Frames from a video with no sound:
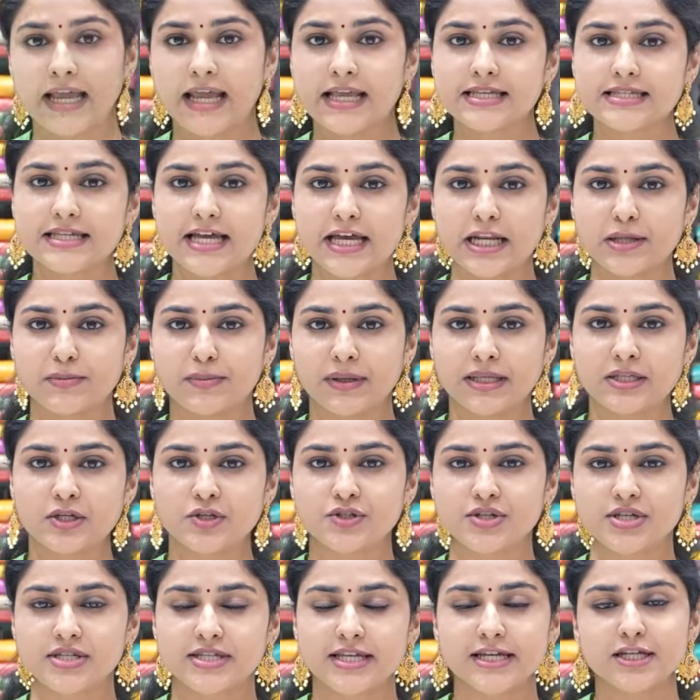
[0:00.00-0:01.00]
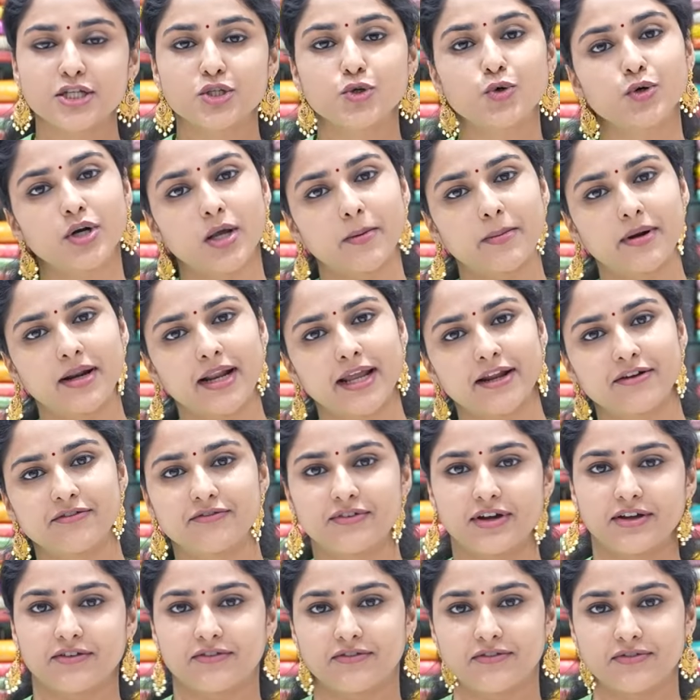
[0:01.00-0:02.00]
ఈ శారీ ప్రైస్ వచ్చేసి టూ డబల్
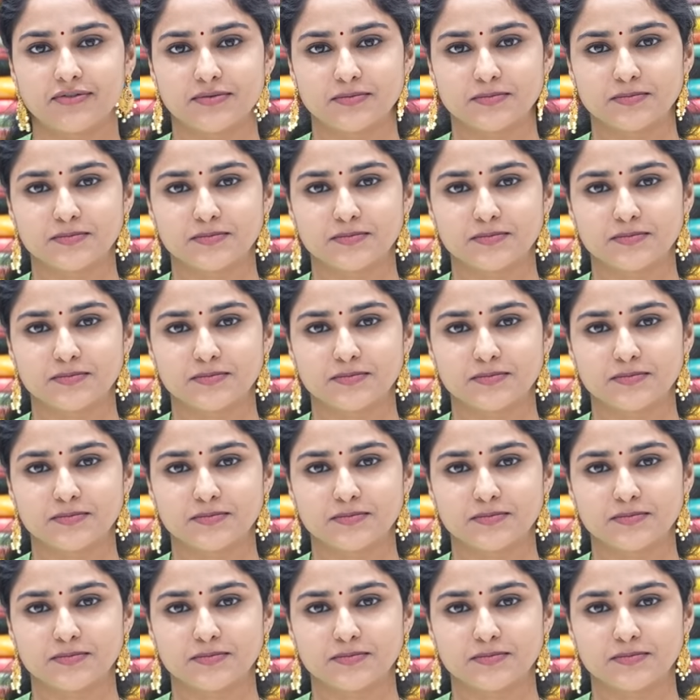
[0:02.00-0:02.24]
నైన్ ఫైవ్